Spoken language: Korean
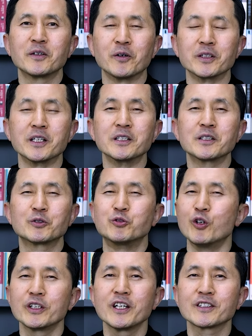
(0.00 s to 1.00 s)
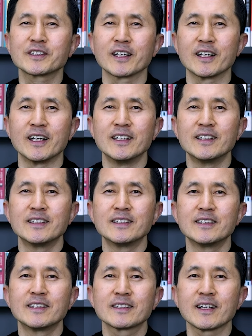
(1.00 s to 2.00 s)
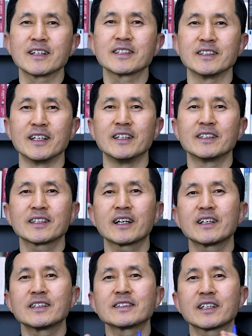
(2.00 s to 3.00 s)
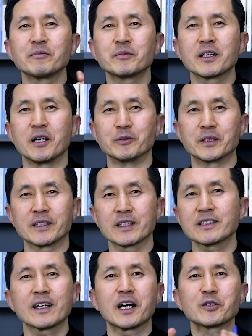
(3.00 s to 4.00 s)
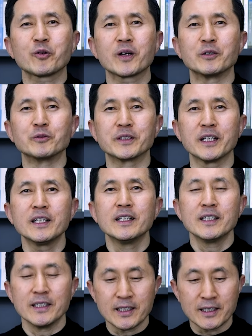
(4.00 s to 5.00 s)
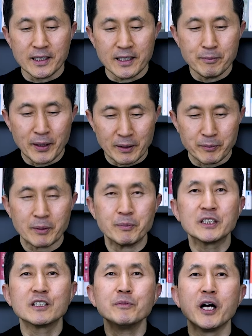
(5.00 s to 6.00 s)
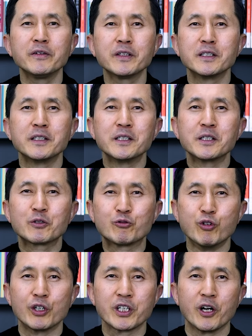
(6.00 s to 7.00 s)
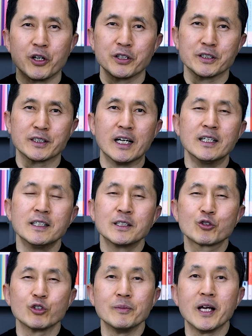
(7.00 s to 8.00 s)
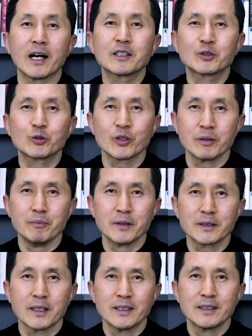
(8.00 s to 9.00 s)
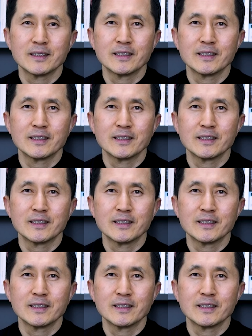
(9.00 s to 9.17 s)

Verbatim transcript: 오늘 구원의 역사가 당신의 사랑하는 사람들 가운데, 당신의 가족 가운데 있기를 바랍니다. 믿으면 구원을 얻는다. 주님의 약속입니다.